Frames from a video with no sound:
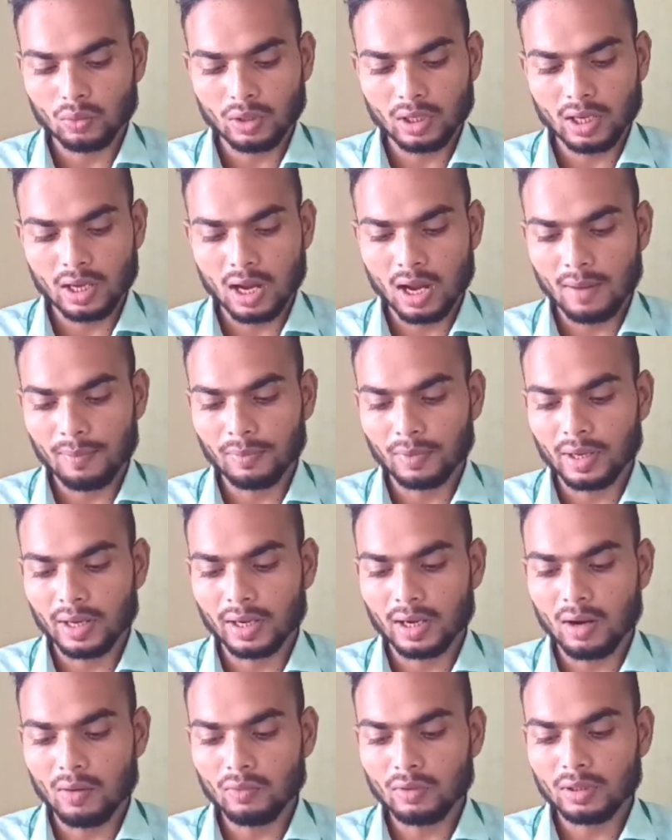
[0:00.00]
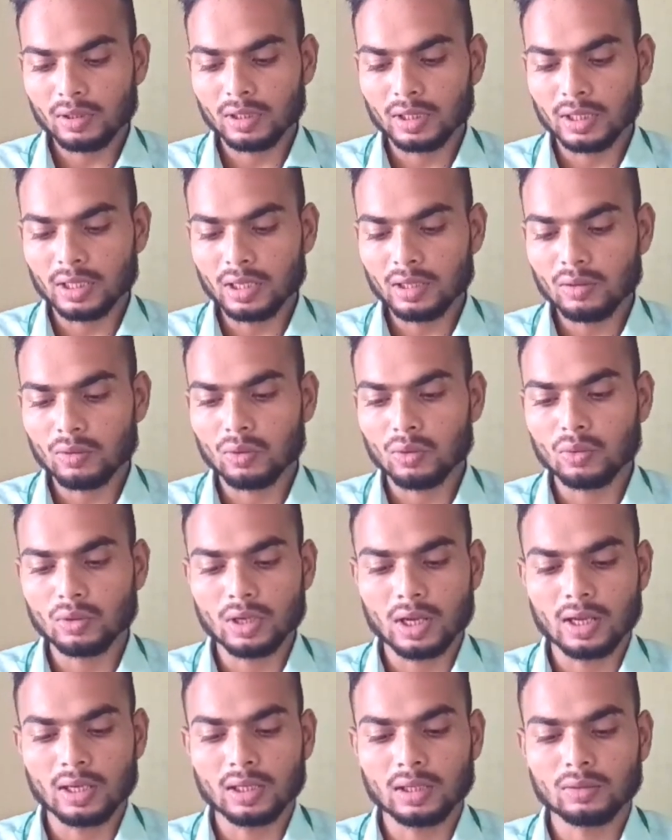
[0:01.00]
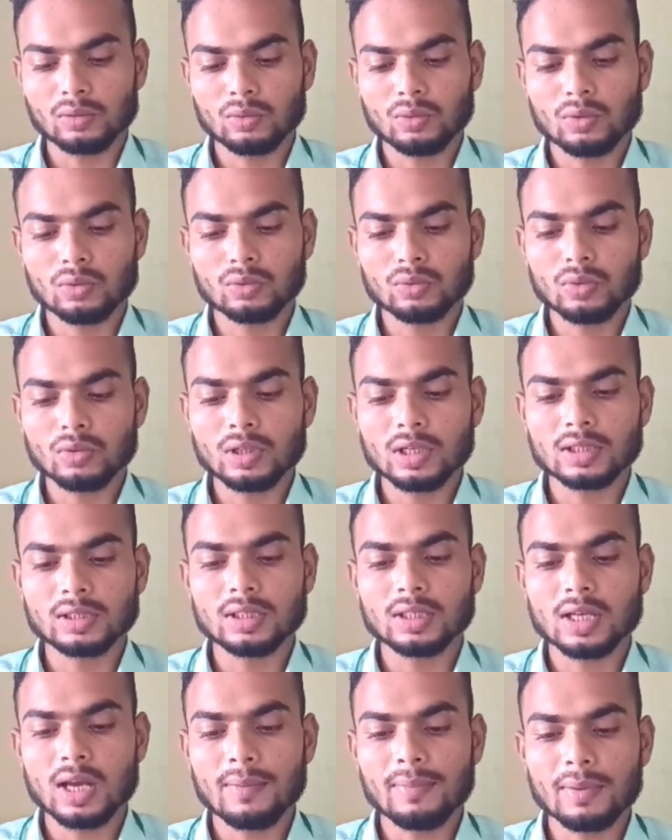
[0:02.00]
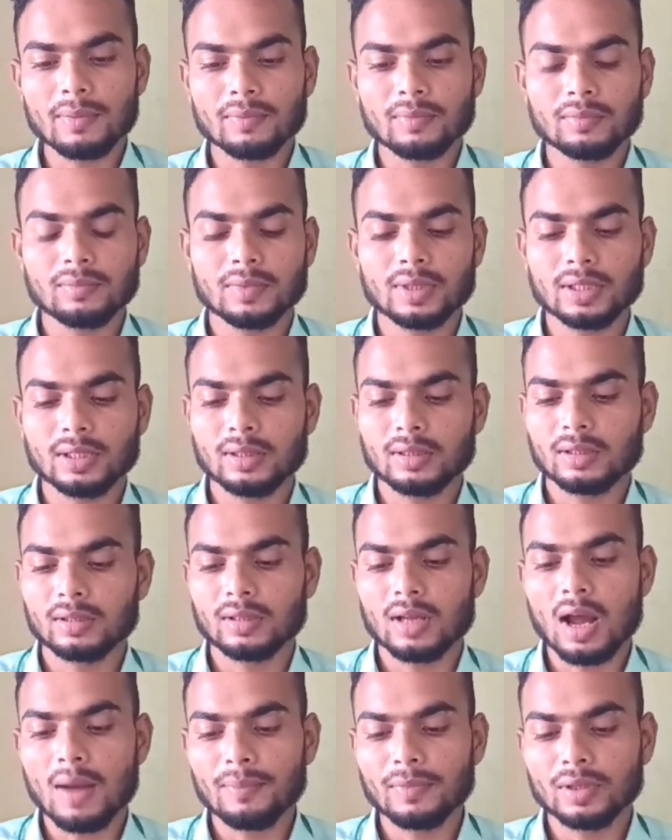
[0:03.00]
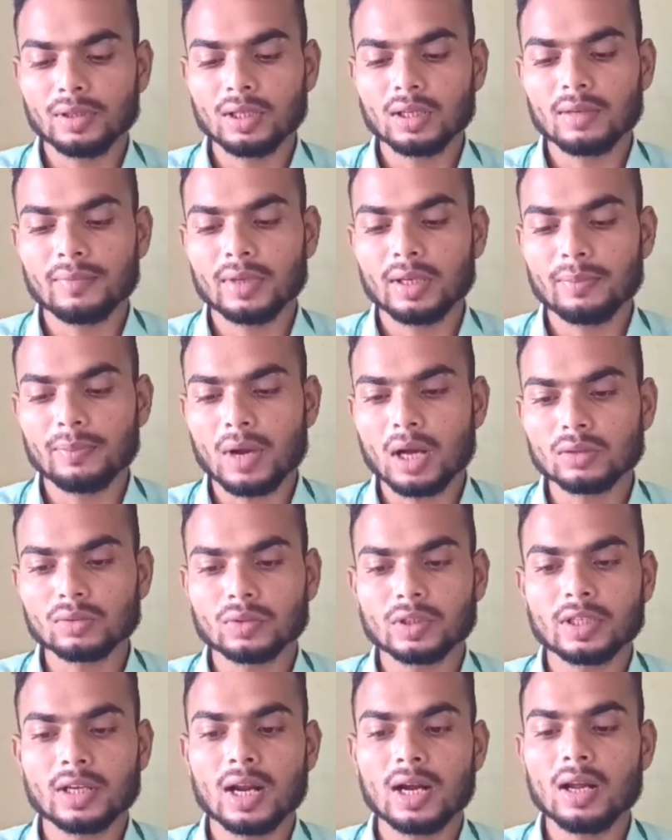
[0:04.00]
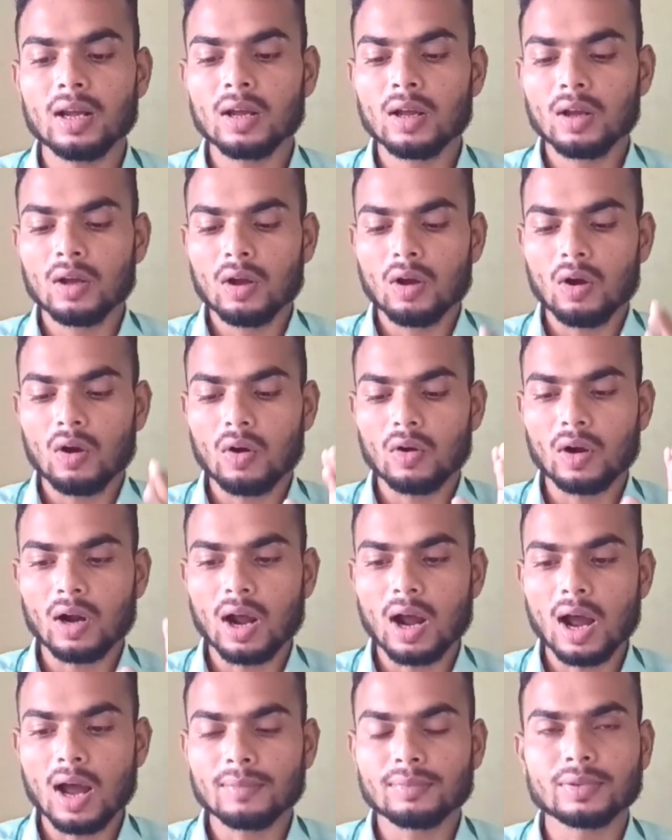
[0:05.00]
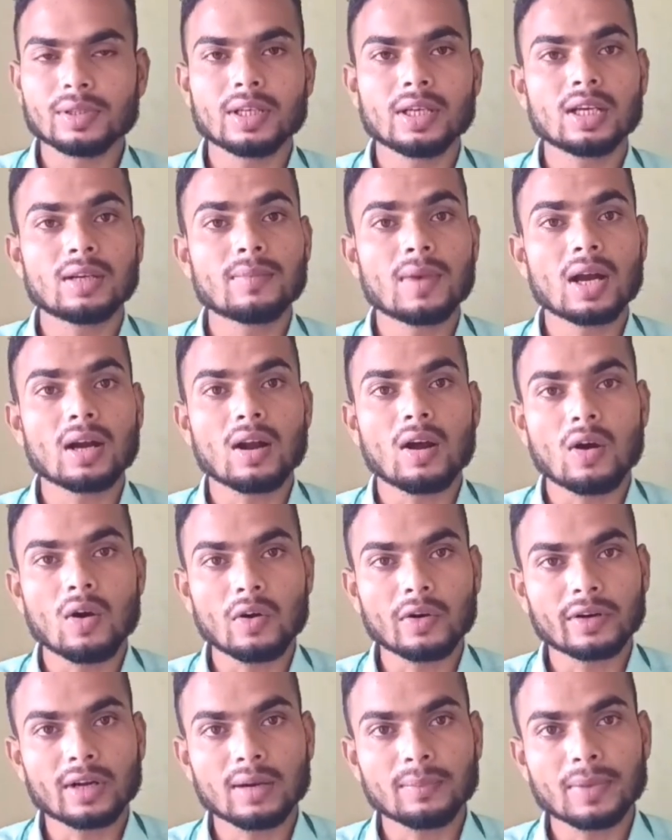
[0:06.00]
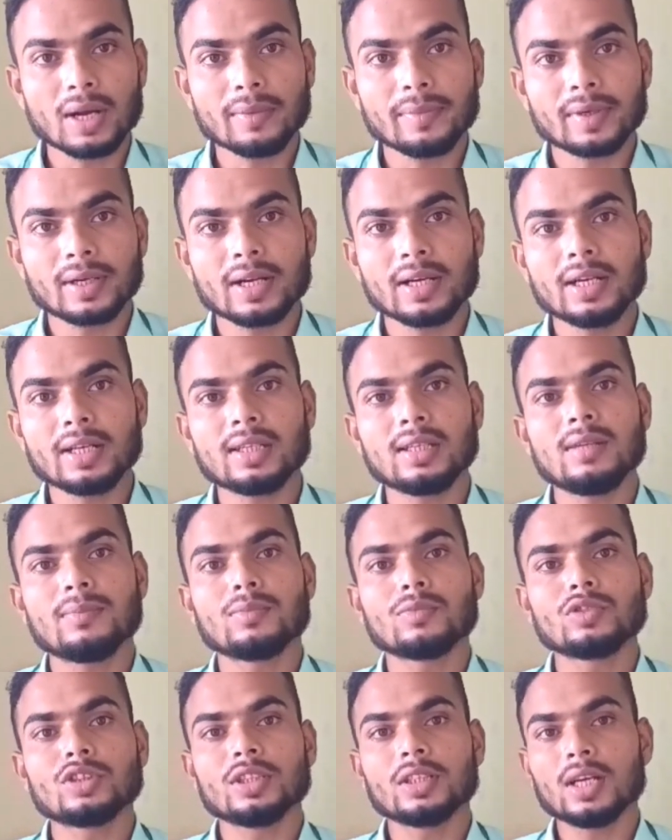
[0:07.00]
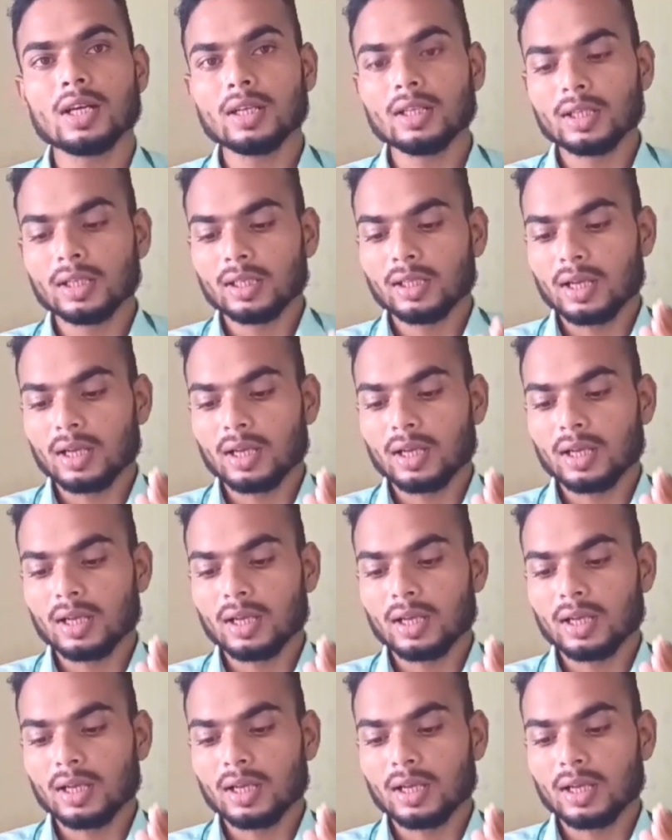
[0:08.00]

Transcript: तो ये आपका अकाउंट डिलीट हो जाएगा तो दोस्तों जैसे ही आप मैं आपने देखा मैंने पासवर्ड डाला और आपसे एक बार और कन्फर्म करने के लिए पूछेगा